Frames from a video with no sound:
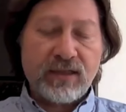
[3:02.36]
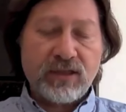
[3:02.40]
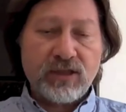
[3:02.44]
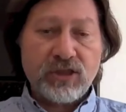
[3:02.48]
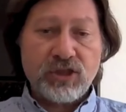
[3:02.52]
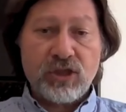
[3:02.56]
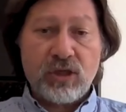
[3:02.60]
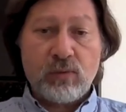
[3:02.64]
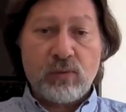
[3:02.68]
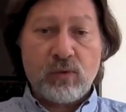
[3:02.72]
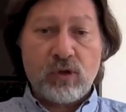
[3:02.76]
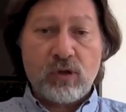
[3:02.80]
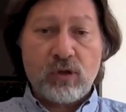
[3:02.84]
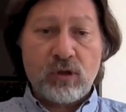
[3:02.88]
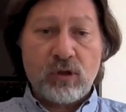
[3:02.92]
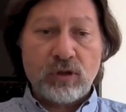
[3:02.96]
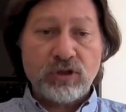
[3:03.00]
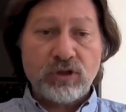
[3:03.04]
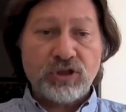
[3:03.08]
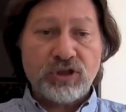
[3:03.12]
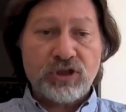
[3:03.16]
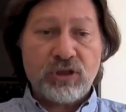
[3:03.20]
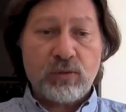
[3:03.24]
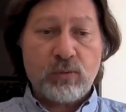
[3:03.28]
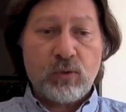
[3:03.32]

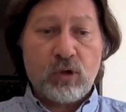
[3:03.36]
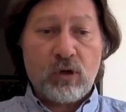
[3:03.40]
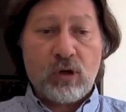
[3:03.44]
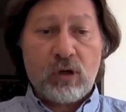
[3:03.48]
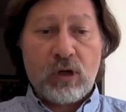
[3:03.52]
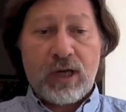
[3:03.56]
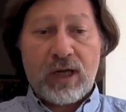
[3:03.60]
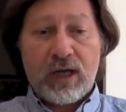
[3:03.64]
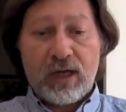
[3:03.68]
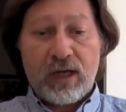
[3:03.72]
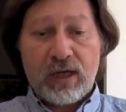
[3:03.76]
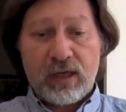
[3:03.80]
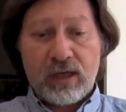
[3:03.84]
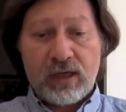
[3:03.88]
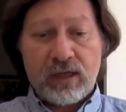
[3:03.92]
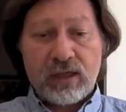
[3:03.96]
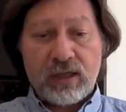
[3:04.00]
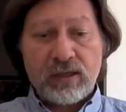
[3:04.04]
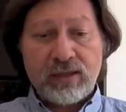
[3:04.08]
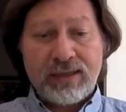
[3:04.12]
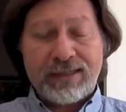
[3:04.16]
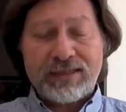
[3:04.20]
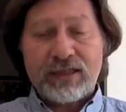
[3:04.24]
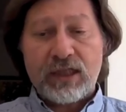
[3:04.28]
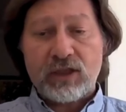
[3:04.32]
diciamo, diciamo,
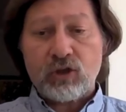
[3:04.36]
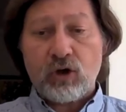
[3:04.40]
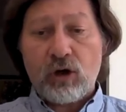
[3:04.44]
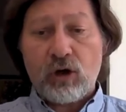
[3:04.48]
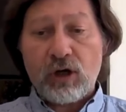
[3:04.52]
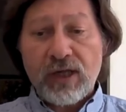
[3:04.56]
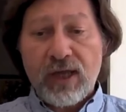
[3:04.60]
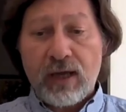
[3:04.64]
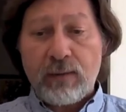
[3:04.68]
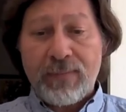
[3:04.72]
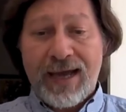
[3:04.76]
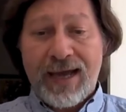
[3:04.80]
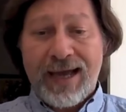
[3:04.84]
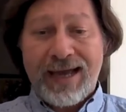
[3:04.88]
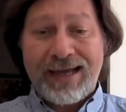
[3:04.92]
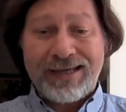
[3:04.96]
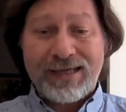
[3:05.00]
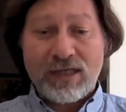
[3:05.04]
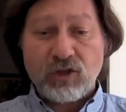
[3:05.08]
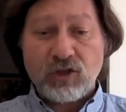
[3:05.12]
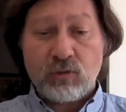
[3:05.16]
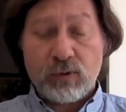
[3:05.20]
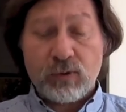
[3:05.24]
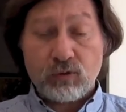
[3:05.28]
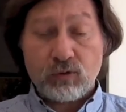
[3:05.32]
uh, eh, natatoria, ma
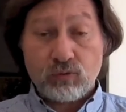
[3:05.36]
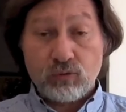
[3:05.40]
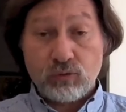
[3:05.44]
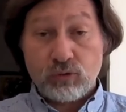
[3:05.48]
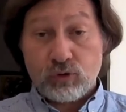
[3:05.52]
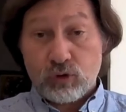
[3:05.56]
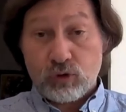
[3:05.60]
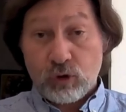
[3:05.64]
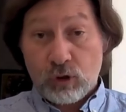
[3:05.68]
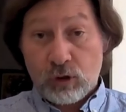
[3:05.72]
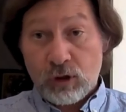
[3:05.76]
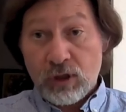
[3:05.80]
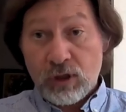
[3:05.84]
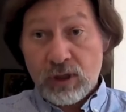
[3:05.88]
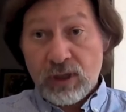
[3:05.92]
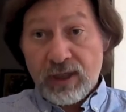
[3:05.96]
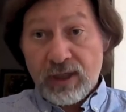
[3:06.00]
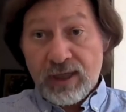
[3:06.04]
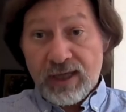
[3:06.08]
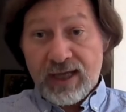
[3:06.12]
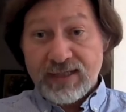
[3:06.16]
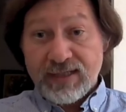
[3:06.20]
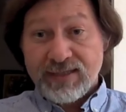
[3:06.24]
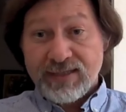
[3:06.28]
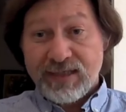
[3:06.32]
anche e soprattutto
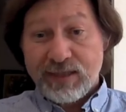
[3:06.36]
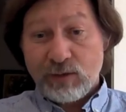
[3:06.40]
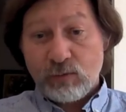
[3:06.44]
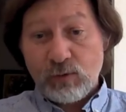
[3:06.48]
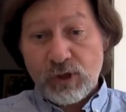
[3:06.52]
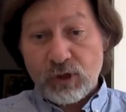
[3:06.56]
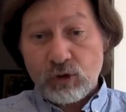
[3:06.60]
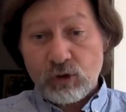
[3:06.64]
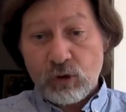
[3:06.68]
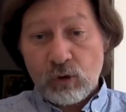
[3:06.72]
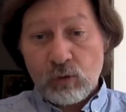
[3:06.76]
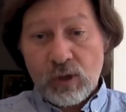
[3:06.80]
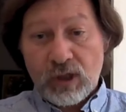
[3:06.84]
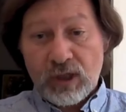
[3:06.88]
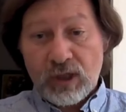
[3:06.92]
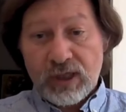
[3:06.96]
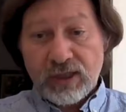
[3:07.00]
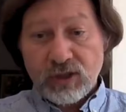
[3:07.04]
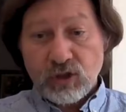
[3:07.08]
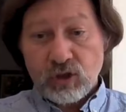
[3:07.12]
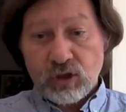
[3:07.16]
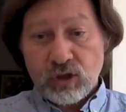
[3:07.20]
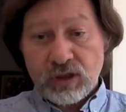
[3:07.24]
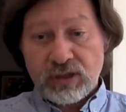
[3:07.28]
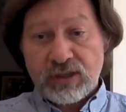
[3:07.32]
ha seguito quelle
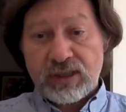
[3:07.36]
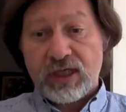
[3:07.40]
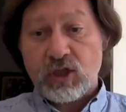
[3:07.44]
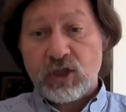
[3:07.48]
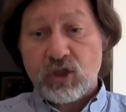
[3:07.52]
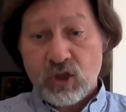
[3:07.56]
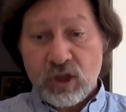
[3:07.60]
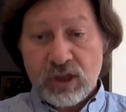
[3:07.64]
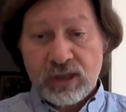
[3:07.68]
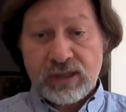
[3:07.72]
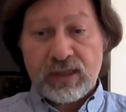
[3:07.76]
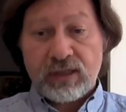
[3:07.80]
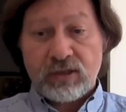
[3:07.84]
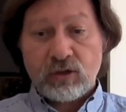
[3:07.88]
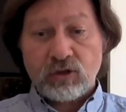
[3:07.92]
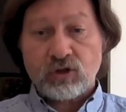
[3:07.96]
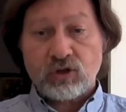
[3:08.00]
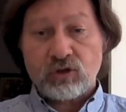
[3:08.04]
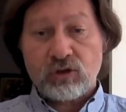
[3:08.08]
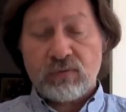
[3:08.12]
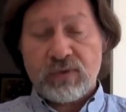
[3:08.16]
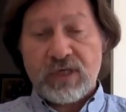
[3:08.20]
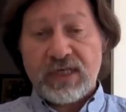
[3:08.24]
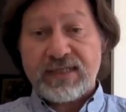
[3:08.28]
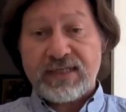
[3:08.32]
che sono le indicazioni del
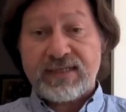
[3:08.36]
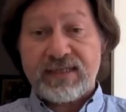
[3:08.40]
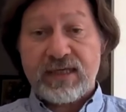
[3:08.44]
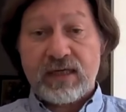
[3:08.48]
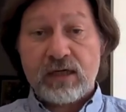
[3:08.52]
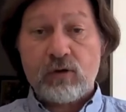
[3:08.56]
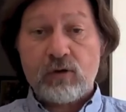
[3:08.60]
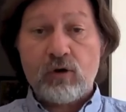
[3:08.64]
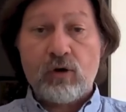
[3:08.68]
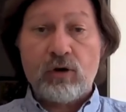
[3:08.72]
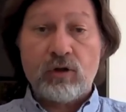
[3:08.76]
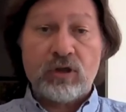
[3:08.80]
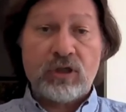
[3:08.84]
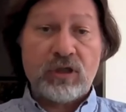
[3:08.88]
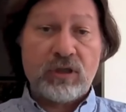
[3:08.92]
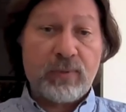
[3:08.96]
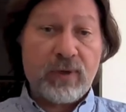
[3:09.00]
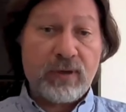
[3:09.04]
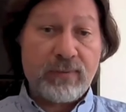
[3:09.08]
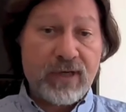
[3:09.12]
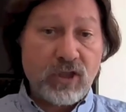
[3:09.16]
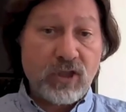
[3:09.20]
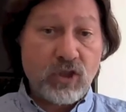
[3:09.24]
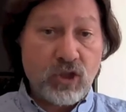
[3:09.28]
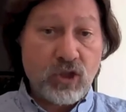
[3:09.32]
nostro mister con
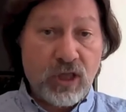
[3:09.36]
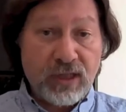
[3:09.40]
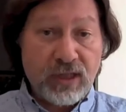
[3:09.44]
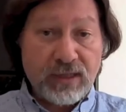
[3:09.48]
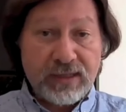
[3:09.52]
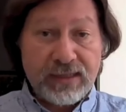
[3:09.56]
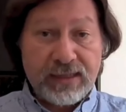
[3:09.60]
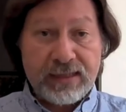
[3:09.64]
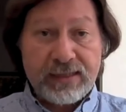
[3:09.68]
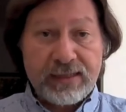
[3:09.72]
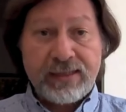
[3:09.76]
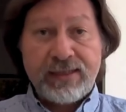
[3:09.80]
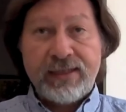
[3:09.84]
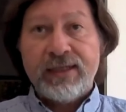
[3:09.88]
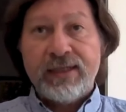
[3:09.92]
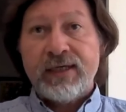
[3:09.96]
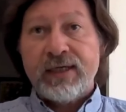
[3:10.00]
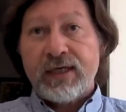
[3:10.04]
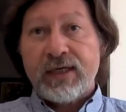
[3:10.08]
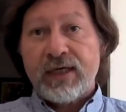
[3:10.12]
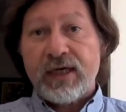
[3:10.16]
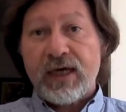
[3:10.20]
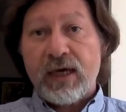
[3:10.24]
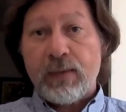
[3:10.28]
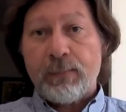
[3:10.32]
preparazione di
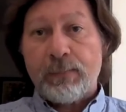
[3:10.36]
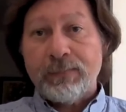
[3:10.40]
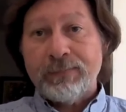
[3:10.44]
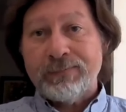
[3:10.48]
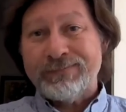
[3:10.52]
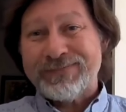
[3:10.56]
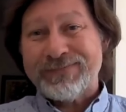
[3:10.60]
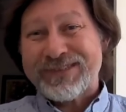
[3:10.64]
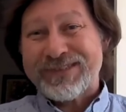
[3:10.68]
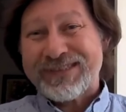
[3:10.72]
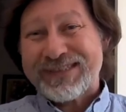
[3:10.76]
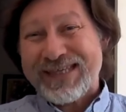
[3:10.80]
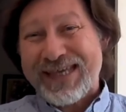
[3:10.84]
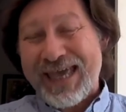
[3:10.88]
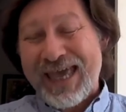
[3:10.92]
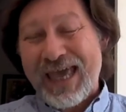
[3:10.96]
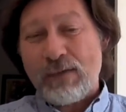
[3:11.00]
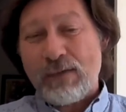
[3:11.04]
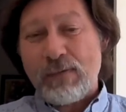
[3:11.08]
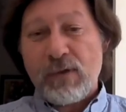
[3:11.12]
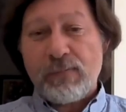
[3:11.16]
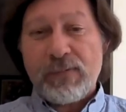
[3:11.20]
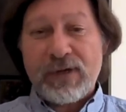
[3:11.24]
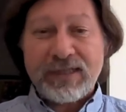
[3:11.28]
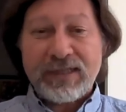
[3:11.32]
eh, mm,
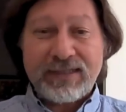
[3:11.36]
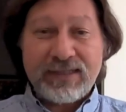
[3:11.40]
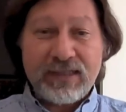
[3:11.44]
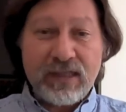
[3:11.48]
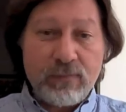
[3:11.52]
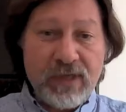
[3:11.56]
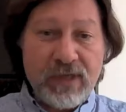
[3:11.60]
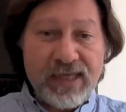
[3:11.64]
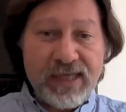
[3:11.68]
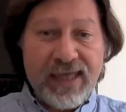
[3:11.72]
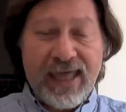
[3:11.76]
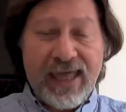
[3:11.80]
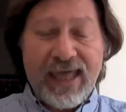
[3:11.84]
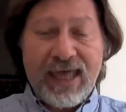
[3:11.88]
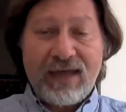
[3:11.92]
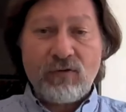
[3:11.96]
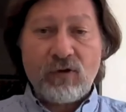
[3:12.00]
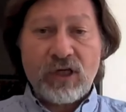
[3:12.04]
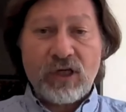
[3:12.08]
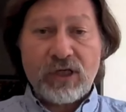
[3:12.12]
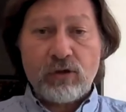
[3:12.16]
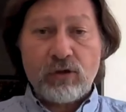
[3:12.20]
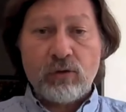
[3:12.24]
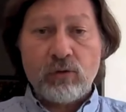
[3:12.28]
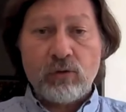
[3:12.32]
schemi, partite
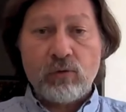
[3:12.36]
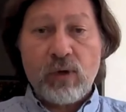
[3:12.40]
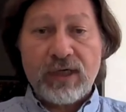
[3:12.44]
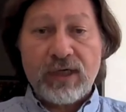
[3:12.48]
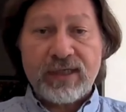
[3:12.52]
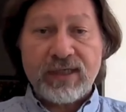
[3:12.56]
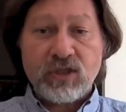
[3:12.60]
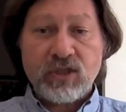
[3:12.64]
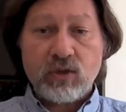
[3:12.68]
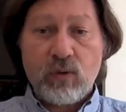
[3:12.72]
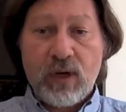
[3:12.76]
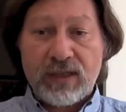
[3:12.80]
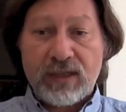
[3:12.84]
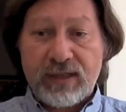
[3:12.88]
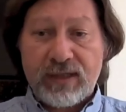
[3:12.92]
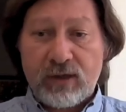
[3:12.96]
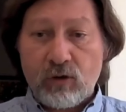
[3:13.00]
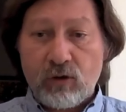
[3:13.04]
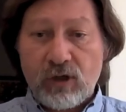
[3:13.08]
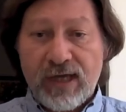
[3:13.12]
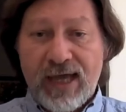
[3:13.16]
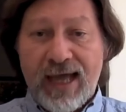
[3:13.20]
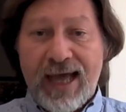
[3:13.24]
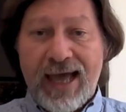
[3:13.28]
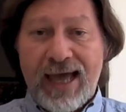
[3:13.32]
amichevoli con qualche squadra
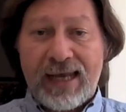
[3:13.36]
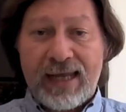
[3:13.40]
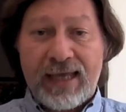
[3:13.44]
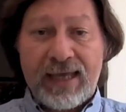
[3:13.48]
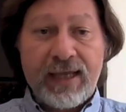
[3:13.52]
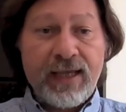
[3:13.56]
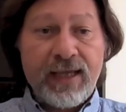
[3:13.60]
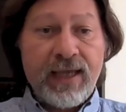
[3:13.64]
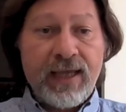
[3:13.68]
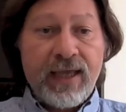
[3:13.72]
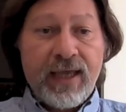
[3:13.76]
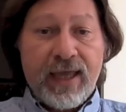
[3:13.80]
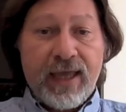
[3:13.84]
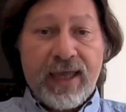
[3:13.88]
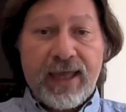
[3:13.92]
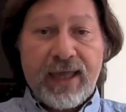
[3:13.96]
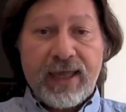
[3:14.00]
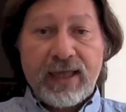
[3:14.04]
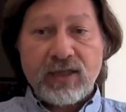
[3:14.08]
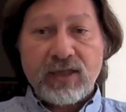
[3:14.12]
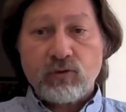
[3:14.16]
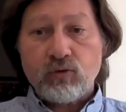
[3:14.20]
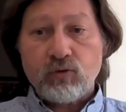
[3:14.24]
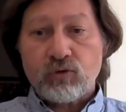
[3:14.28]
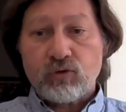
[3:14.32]
locale
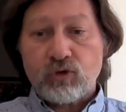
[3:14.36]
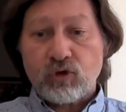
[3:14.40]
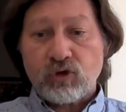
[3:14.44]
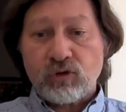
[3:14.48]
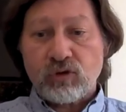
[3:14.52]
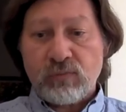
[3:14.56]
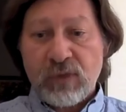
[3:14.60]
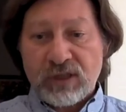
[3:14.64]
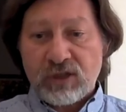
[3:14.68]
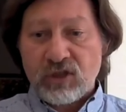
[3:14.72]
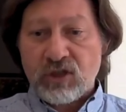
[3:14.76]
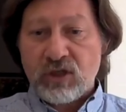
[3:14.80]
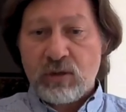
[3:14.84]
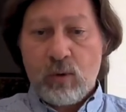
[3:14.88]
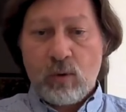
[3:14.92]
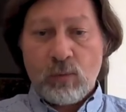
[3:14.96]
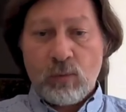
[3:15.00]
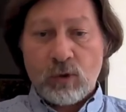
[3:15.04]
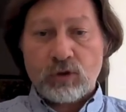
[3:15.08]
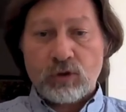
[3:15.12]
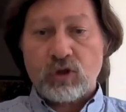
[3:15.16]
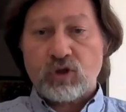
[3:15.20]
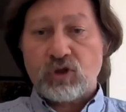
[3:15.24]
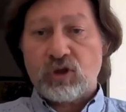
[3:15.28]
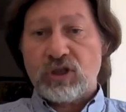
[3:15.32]
e tutto sommato siamo
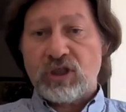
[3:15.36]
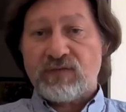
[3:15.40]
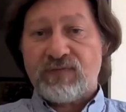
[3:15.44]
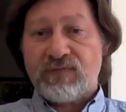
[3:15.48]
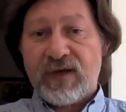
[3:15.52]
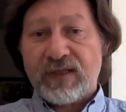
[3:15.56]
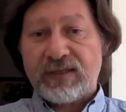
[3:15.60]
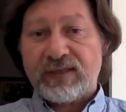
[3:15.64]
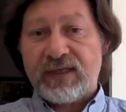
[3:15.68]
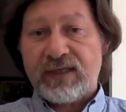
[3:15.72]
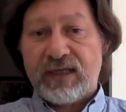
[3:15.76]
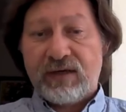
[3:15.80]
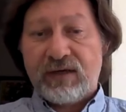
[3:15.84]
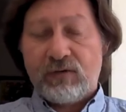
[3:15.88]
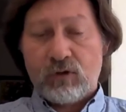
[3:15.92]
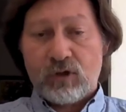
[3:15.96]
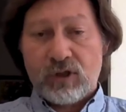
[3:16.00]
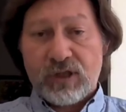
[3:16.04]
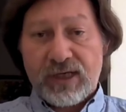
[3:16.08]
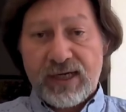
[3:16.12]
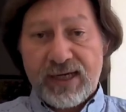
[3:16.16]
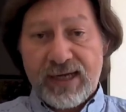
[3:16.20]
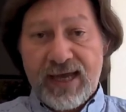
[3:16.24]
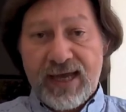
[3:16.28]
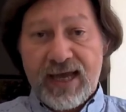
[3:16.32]
molto soddisfatti del
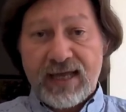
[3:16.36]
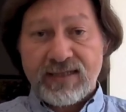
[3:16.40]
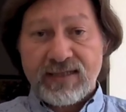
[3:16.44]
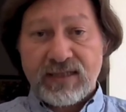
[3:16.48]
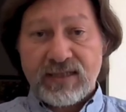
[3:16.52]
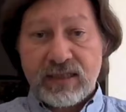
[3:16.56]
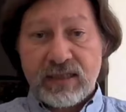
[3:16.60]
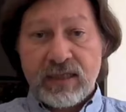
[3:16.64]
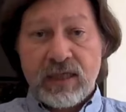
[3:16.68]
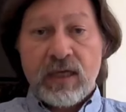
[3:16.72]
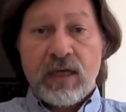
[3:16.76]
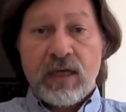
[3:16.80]
lavoro dei ragazzi